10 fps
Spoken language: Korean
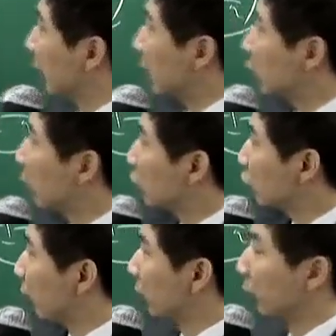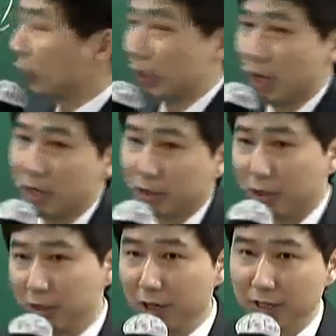다 써볼 수가 없다 보니까
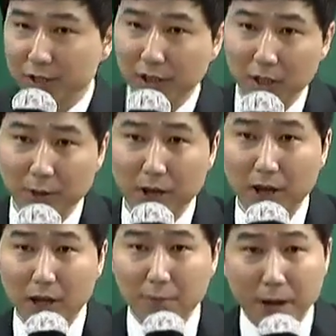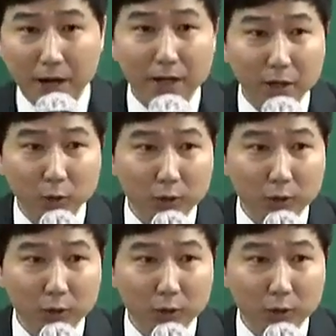일단 이해하신 다음에 말하기를